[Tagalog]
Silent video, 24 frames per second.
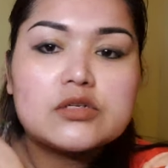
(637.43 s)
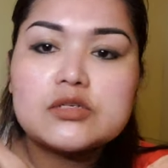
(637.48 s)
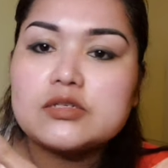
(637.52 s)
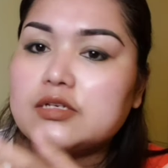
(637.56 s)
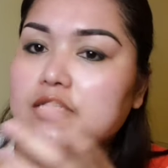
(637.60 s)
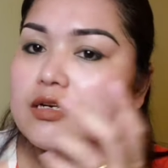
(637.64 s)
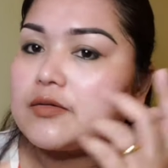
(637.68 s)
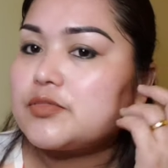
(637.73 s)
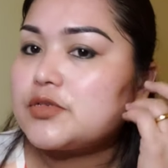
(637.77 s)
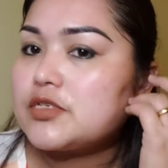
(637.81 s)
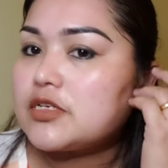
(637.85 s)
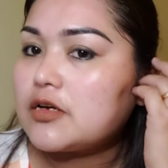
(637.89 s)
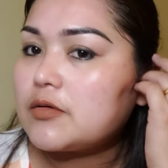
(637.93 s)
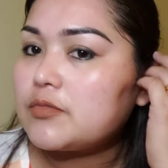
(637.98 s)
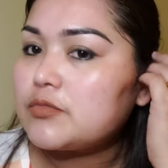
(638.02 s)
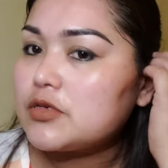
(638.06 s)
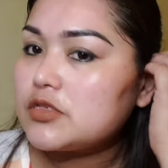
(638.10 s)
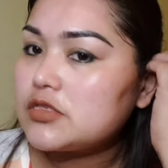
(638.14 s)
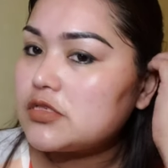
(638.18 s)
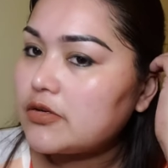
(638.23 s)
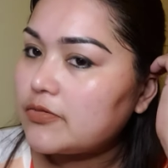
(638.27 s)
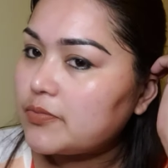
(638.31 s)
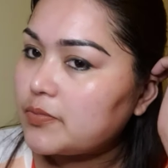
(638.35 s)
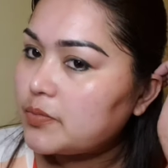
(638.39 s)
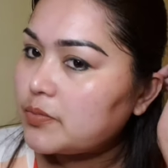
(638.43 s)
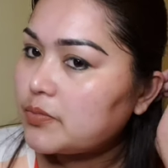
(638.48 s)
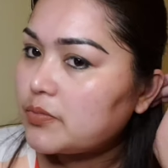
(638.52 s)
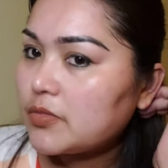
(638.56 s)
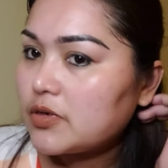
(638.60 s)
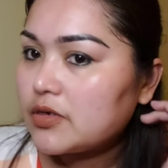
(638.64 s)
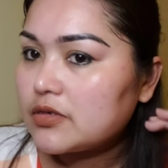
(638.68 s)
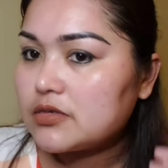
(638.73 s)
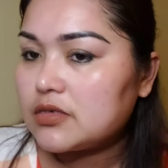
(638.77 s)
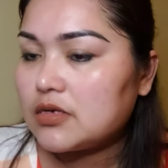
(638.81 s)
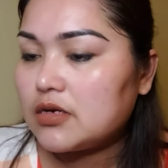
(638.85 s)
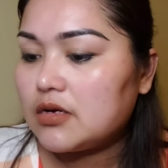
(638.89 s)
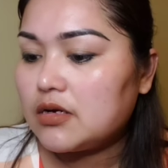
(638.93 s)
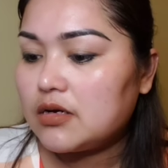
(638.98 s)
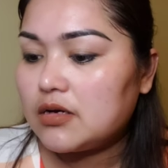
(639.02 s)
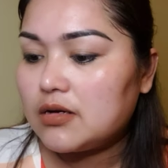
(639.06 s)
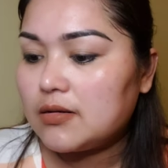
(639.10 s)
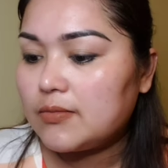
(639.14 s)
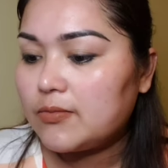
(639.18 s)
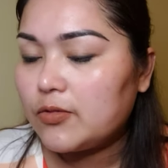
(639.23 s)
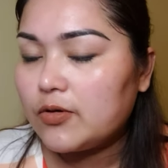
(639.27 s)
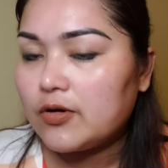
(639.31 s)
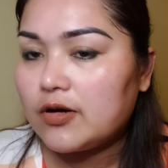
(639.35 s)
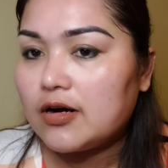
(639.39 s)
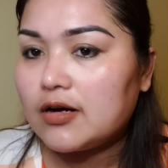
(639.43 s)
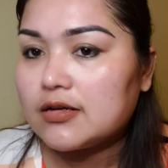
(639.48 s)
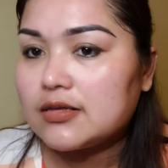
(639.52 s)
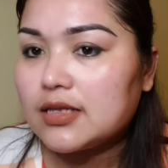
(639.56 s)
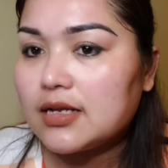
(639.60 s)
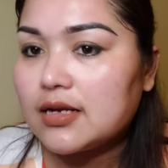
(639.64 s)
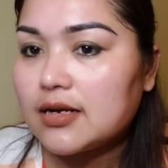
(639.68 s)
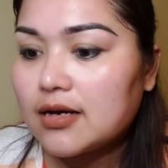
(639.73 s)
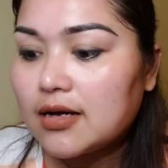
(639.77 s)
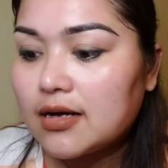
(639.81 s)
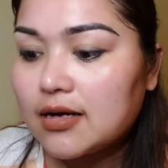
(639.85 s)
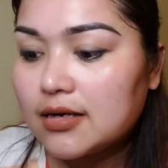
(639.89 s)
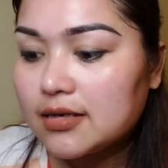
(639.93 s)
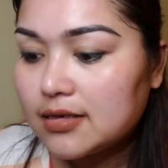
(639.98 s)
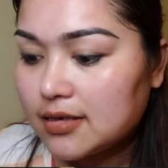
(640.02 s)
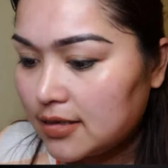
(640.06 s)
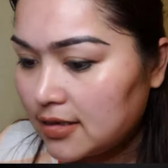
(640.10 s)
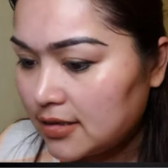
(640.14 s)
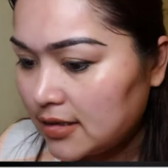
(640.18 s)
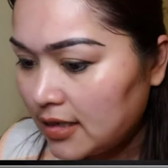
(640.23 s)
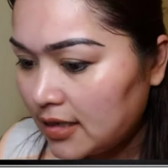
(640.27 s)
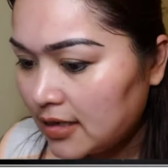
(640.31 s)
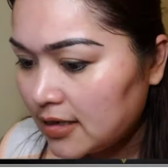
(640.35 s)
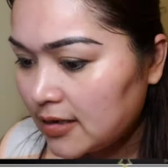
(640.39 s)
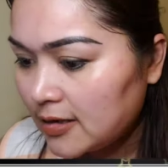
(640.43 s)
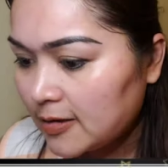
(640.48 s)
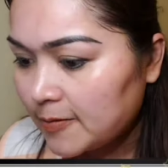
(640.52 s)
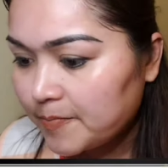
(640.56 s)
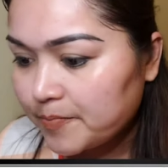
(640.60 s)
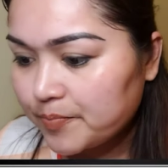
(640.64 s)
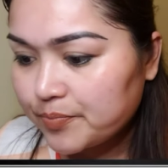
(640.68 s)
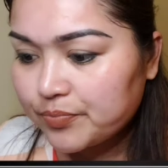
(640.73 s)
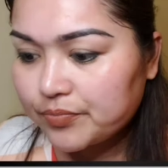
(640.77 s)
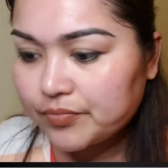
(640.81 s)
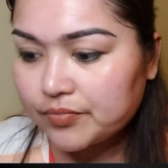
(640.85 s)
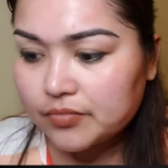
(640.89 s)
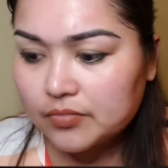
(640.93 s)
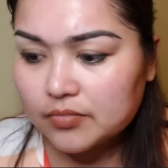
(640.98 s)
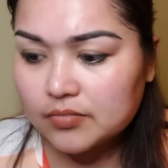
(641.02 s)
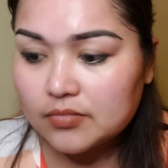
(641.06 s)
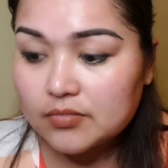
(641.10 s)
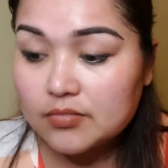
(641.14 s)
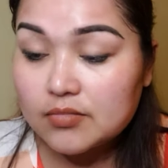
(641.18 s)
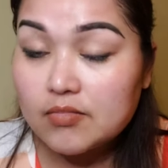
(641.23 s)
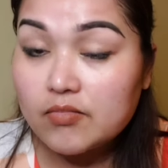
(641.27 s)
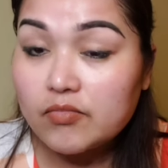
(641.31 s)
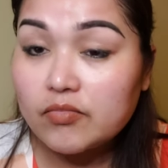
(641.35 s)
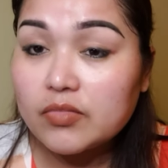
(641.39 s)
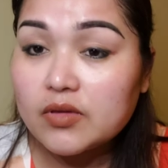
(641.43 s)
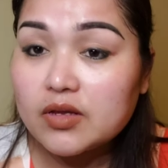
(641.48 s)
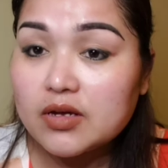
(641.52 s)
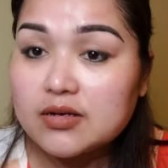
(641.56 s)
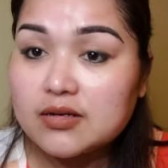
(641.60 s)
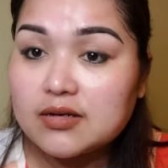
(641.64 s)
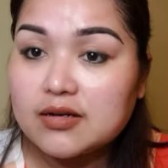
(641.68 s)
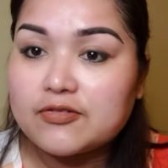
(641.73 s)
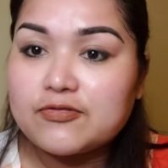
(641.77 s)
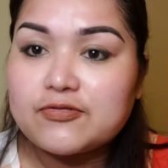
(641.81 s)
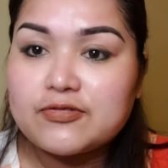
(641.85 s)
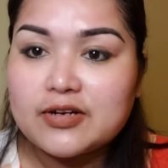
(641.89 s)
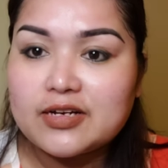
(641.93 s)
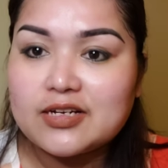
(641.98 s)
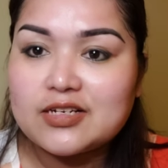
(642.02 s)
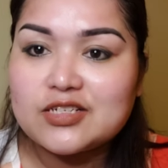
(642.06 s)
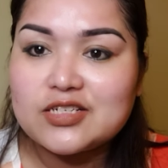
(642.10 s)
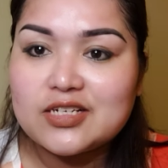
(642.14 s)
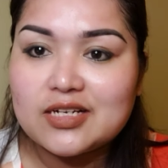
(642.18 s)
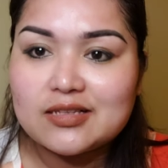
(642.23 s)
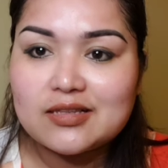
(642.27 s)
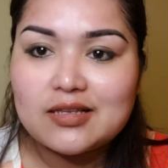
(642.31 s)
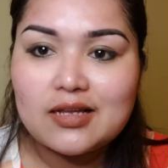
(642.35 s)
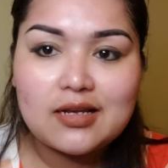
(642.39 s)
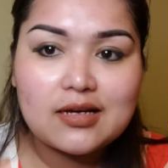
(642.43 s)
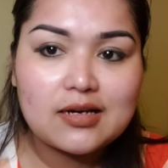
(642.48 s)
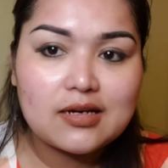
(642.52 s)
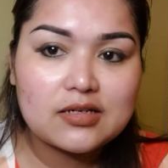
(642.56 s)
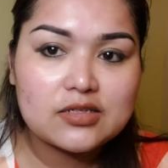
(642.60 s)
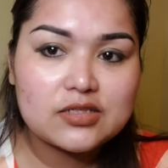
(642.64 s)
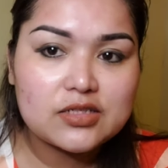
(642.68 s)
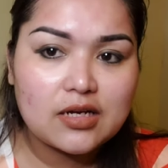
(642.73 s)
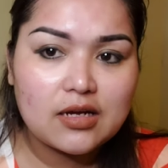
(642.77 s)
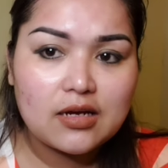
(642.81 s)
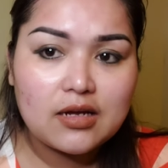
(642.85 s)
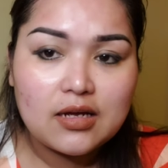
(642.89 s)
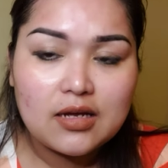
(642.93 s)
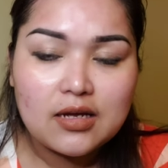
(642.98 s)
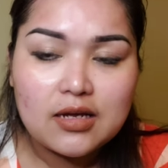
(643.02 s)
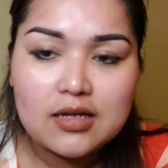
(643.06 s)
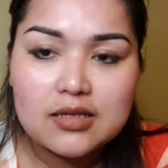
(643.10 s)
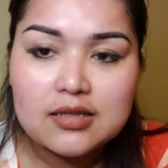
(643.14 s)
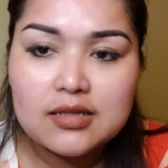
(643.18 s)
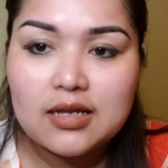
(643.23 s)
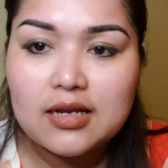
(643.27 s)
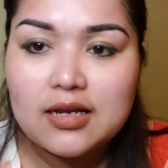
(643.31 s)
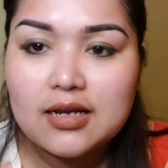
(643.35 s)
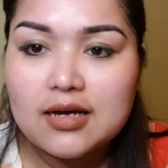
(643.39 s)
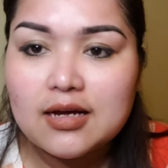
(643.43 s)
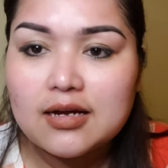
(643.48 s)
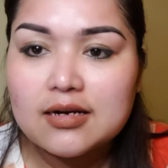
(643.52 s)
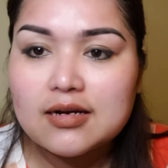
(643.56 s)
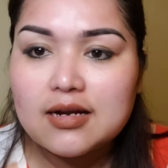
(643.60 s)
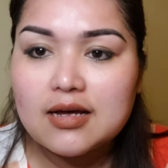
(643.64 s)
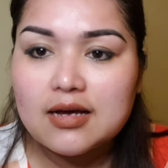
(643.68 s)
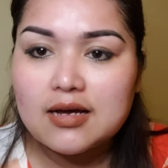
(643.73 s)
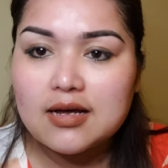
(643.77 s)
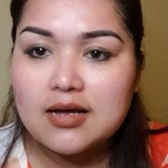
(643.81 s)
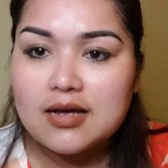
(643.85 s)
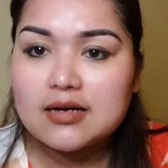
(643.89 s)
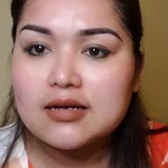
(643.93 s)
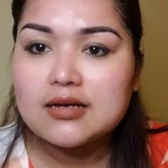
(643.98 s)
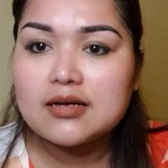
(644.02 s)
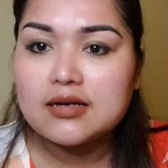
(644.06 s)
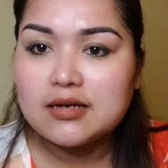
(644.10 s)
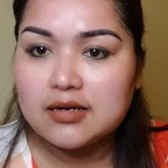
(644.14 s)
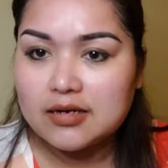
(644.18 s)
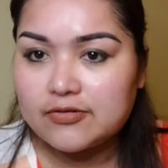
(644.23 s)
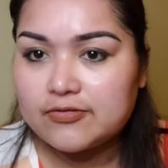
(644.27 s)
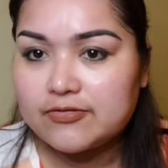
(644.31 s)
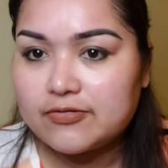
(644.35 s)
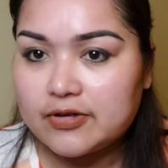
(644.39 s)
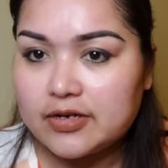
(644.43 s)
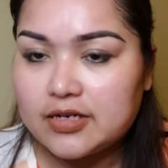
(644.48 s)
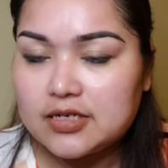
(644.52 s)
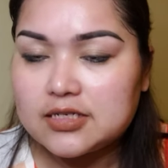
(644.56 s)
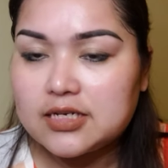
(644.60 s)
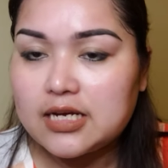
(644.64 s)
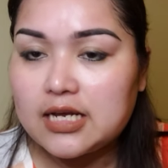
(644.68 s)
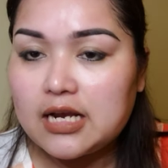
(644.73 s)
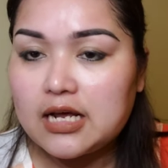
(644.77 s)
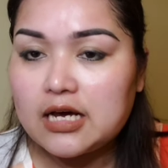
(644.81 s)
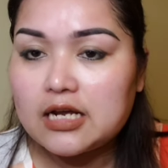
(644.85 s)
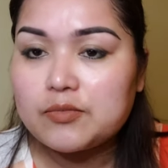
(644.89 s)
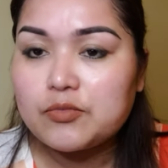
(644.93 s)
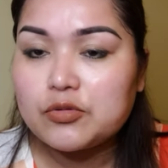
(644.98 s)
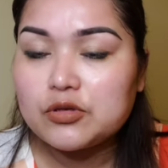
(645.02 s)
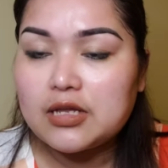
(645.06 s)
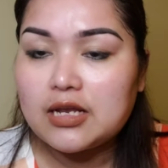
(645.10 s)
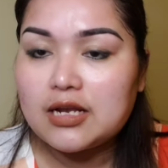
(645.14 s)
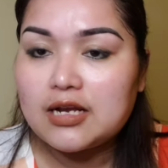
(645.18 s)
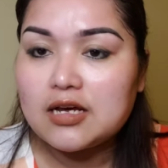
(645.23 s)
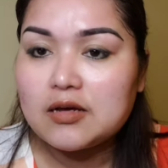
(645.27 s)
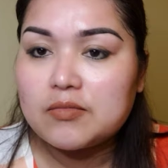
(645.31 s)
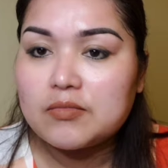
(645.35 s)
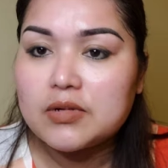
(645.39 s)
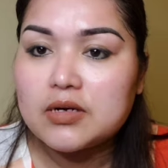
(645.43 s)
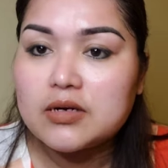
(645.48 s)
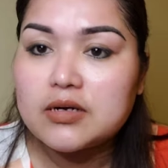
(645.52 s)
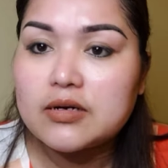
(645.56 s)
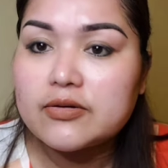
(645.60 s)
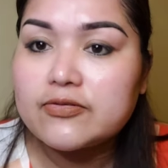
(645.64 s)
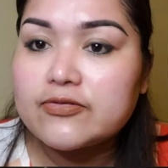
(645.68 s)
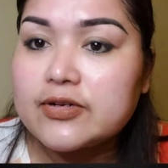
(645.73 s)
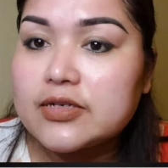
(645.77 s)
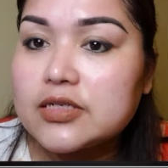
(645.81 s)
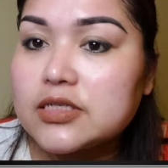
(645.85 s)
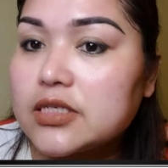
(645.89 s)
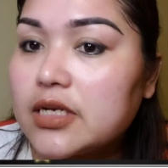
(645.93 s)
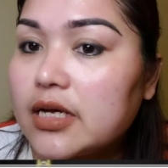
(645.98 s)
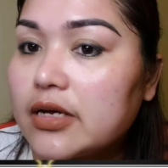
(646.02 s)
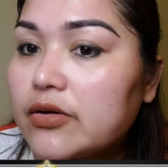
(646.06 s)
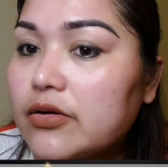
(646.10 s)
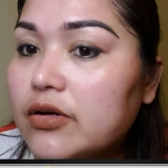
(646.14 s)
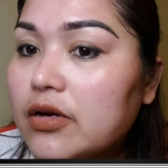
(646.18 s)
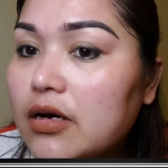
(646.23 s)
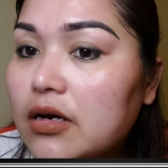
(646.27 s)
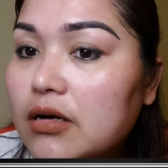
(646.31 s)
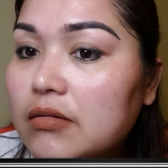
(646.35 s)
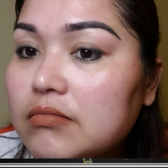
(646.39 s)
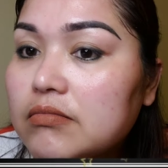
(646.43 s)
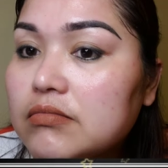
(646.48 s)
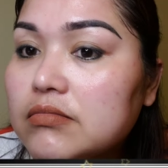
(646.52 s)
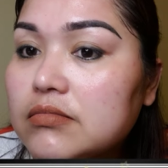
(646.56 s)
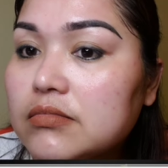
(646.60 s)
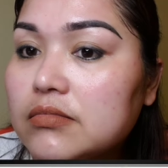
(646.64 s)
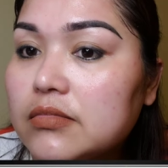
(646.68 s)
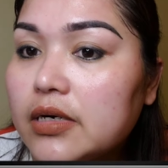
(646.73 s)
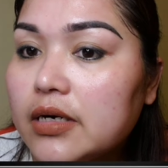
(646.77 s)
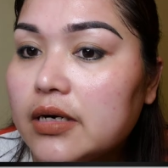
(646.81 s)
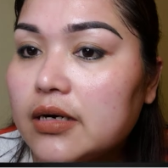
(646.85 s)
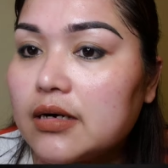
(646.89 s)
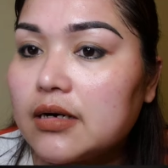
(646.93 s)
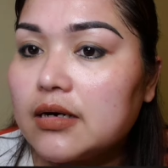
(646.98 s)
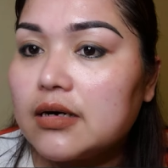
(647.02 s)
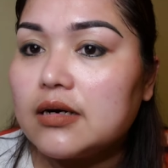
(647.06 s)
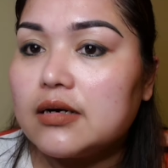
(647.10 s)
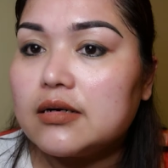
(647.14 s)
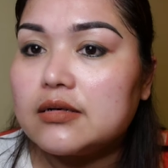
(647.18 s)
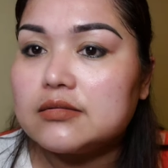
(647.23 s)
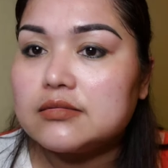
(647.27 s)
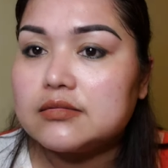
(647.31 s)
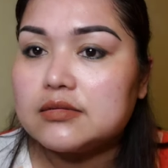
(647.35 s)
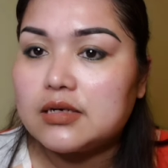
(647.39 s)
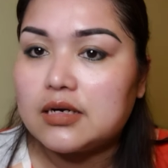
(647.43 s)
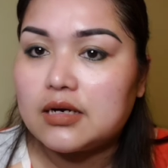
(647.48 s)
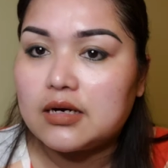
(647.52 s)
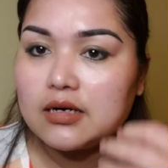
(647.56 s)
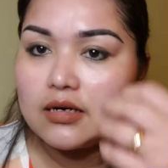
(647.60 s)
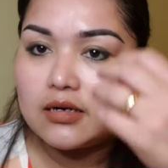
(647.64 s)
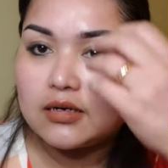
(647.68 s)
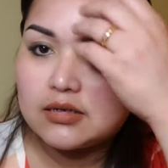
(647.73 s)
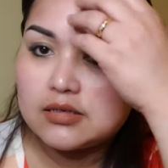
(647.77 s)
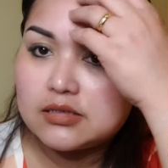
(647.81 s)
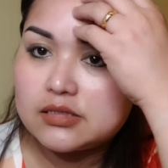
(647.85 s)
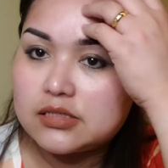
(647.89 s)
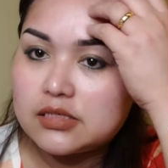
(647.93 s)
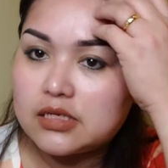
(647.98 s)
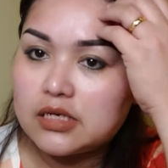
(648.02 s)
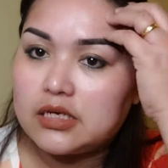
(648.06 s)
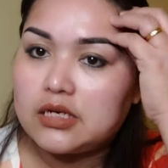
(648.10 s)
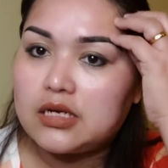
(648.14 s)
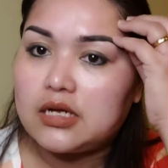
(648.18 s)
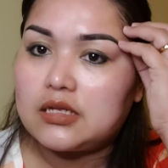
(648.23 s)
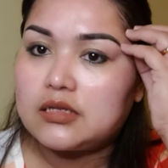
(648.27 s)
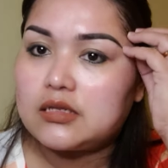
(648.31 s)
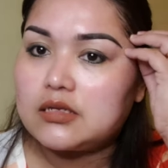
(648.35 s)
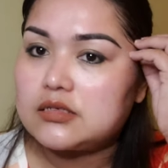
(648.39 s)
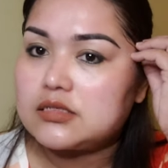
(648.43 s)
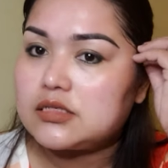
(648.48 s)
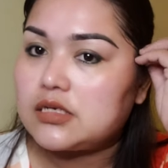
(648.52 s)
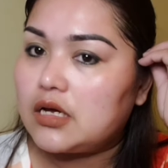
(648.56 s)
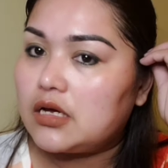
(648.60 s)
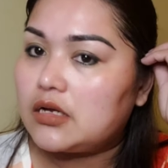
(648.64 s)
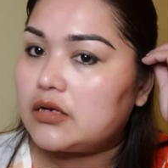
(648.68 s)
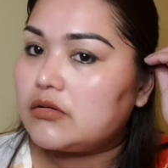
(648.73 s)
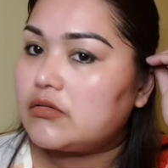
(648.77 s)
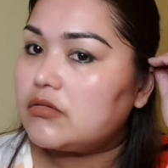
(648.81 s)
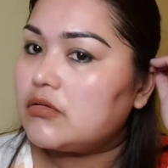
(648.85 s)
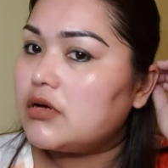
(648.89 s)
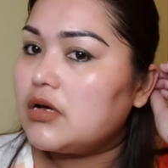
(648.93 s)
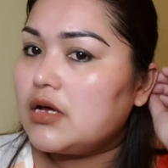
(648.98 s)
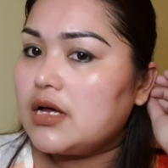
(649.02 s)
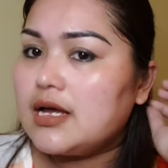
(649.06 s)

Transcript: Sarap-sarap niya sa, sa mukha talaga kanina. Talagang refreshing talaga siya talagang nakaka-refresh. Kailangan po talaga mag-refresh tayo ng, mga, ng skin natin sa ano.